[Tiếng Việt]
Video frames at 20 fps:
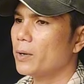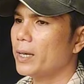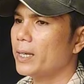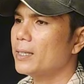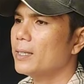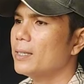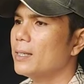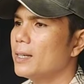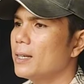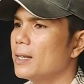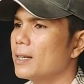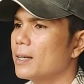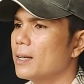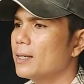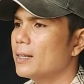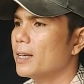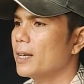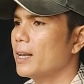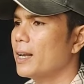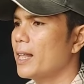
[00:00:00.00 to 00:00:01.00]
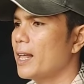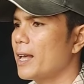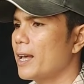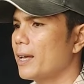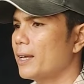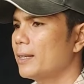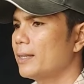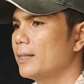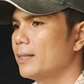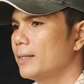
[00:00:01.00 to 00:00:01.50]
khỏe nhất à, có nghĩa
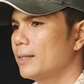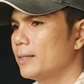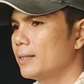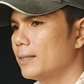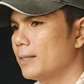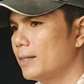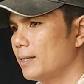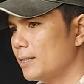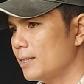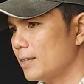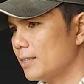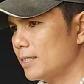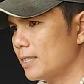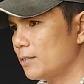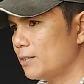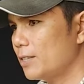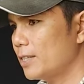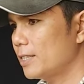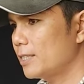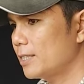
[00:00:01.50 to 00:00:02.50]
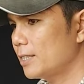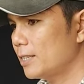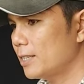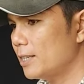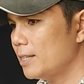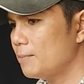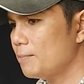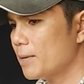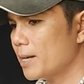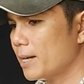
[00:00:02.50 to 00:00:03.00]
là để cho sau khi xử
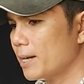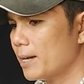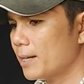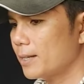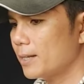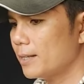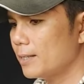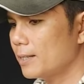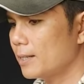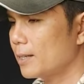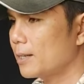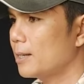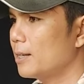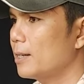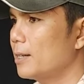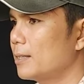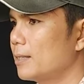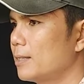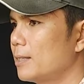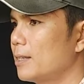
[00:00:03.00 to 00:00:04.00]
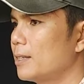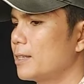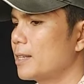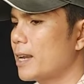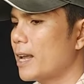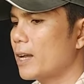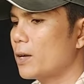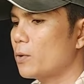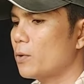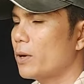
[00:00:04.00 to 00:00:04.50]
lý mà cây nó được à,
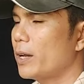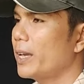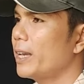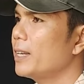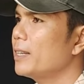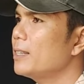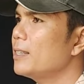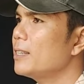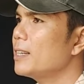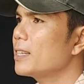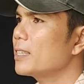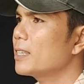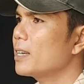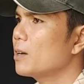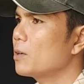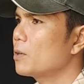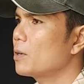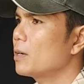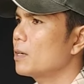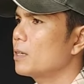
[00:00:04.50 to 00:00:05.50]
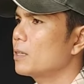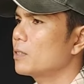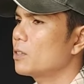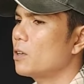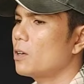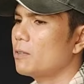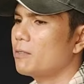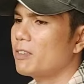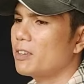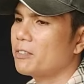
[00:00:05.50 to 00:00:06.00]
tình trạng khỏe nước ra trầu à,
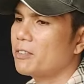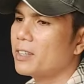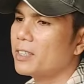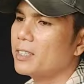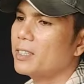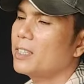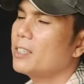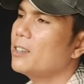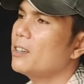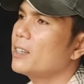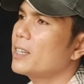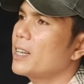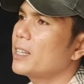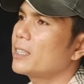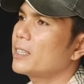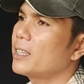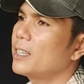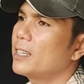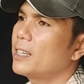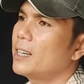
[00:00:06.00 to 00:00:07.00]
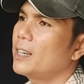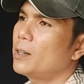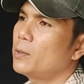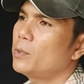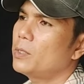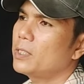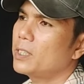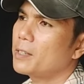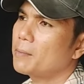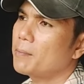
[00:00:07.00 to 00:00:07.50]
trọt và phát triển ngon lành thì à,
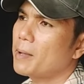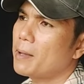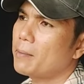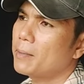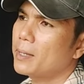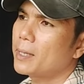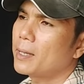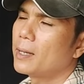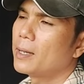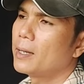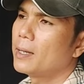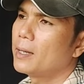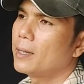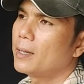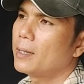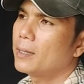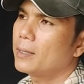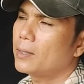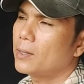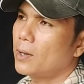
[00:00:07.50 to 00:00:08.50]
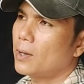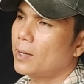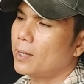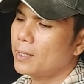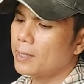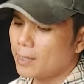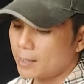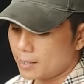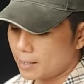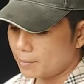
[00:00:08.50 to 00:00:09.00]
uống chị bạn mình
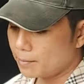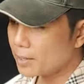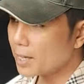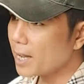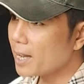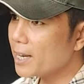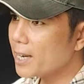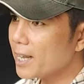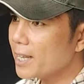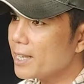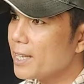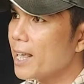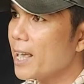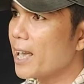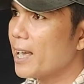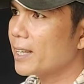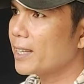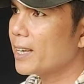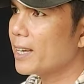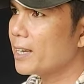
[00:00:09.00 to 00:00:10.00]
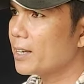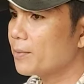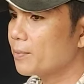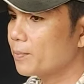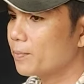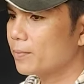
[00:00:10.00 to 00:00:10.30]
chọn cái thời điểm cây lá già nha